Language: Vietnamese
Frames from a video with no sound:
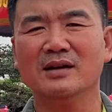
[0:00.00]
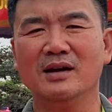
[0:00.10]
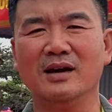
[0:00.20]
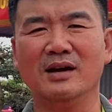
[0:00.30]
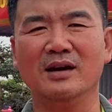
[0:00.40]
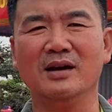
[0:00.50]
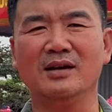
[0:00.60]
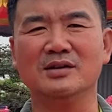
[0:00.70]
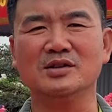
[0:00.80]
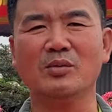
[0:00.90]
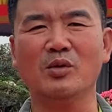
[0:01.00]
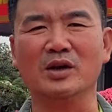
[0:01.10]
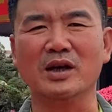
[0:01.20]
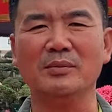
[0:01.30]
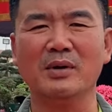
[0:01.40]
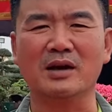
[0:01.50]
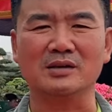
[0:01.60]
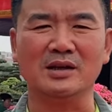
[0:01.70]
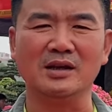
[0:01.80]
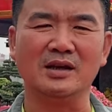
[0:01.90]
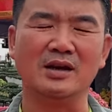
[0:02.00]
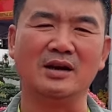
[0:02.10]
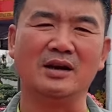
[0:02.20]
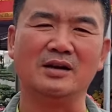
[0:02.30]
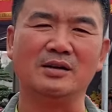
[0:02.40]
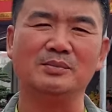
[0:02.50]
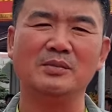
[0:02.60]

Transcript: À, trong buổi khai mạc thì à,